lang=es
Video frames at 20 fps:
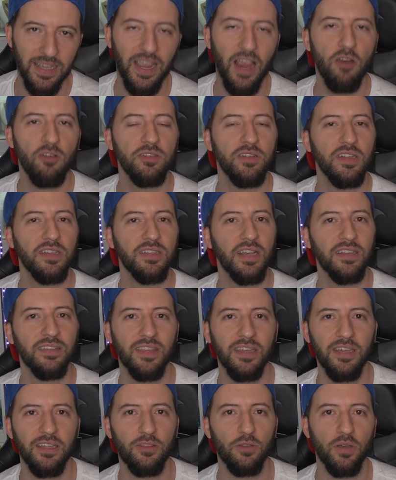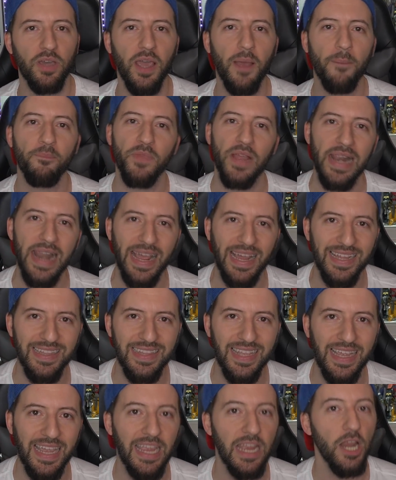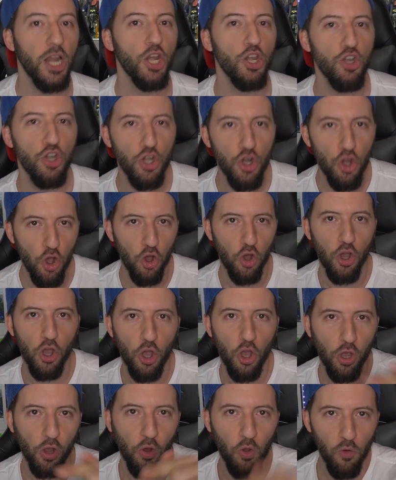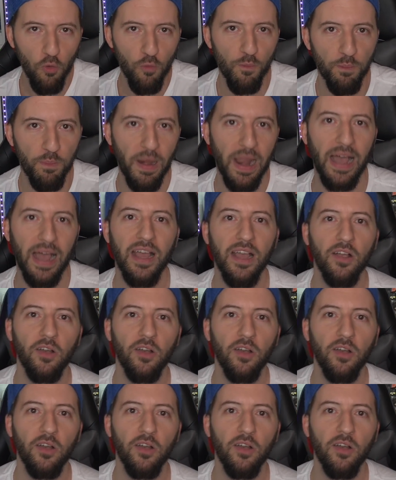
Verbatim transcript: ¿Qué es lo interesante de esto? Que la gente que no cumpla.